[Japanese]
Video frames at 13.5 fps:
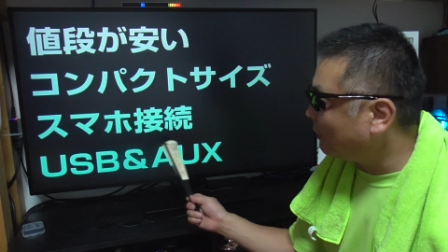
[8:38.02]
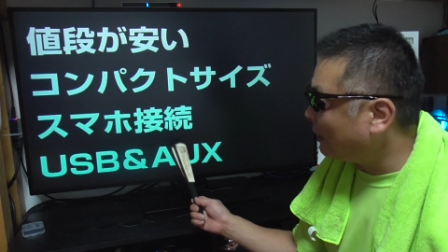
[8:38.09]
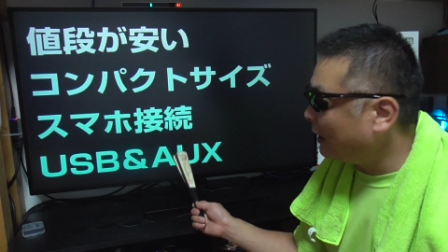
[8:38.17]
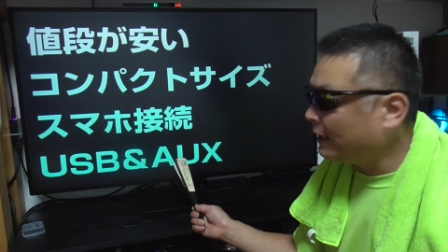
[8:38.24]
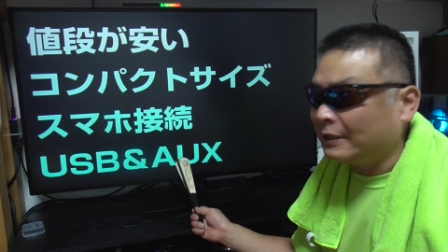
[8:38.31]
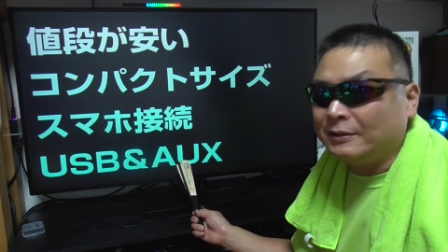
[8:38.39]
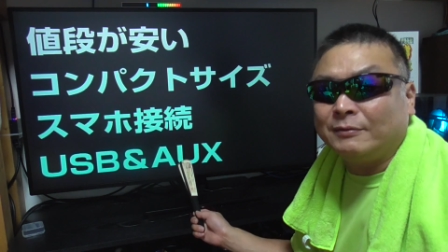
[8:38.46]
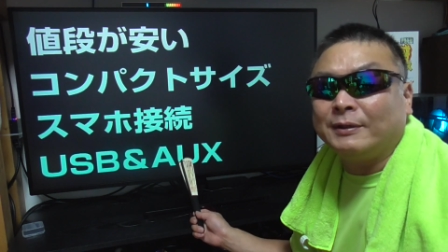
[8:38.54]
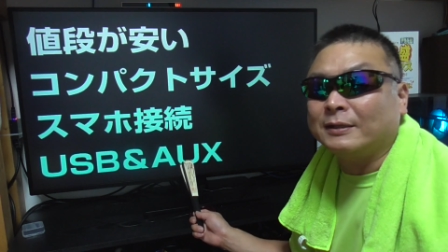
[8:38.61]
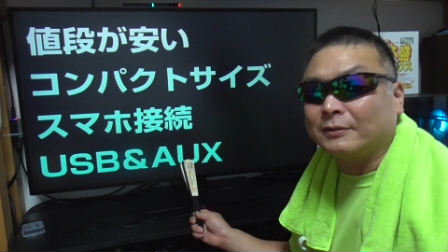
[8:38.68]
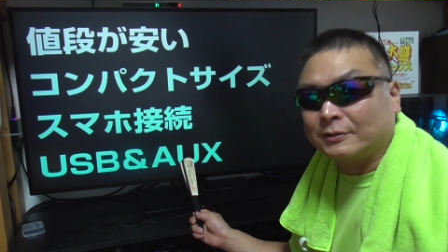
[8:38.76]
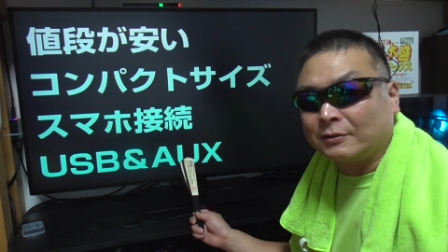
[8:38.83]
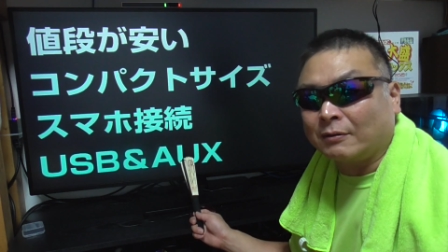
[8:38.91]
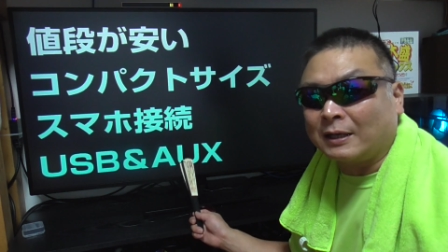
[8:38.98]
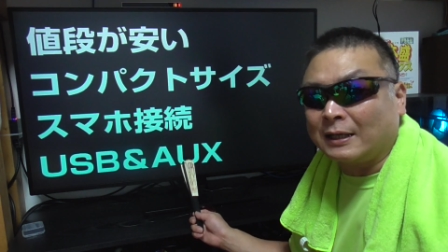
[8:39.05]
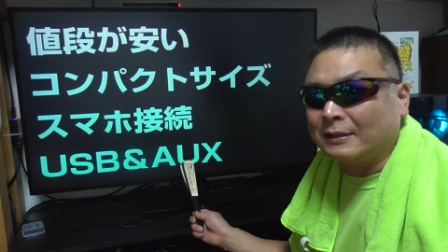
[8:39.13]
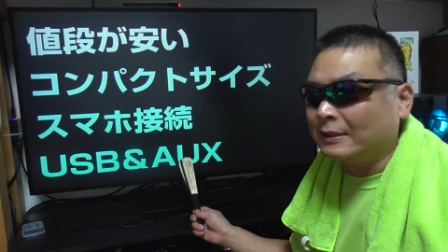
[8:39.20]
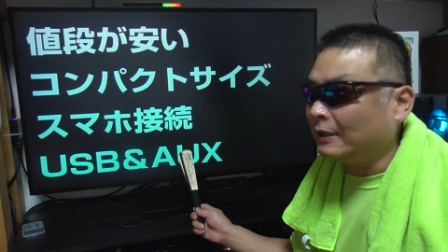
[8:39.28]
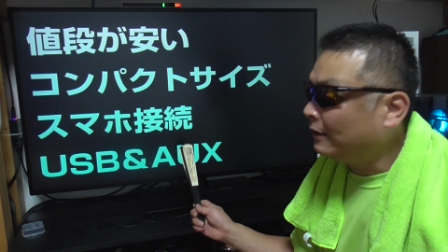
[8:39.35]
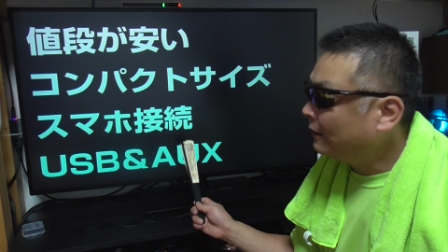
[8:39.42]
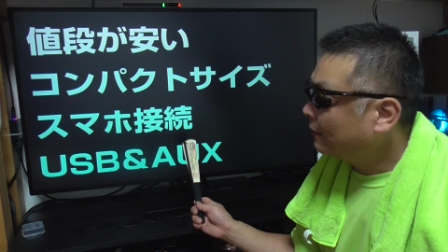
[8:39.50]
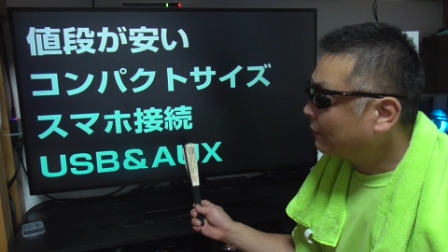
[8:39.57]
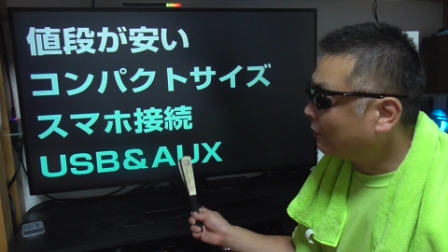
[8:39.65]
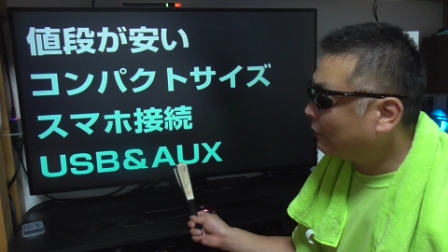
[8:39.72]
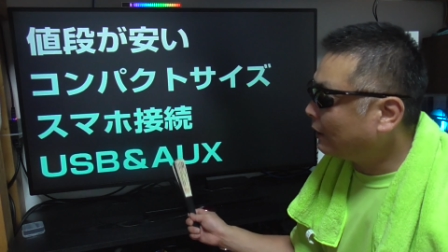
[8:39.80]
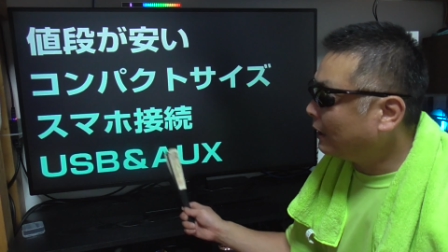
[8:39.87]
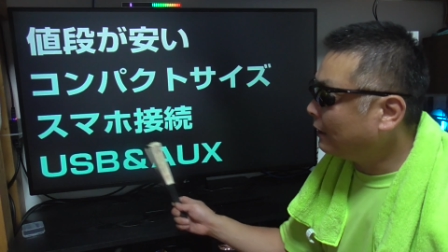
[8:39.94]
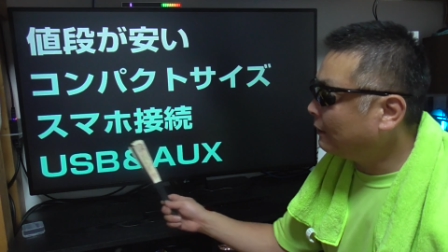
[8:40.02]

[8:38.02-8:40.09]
とか AUX とかねここら